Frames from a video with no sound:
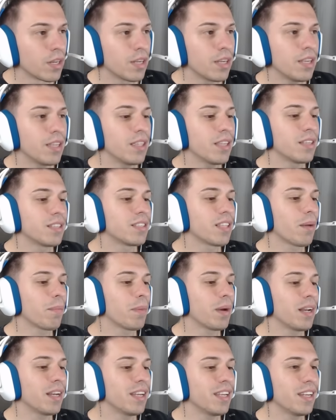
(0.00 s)
Y de esta
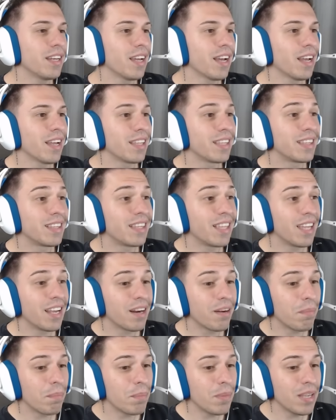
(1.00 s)
manera
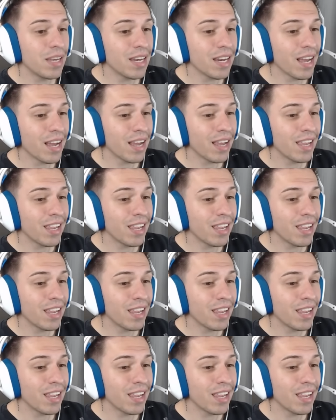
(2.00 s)
termina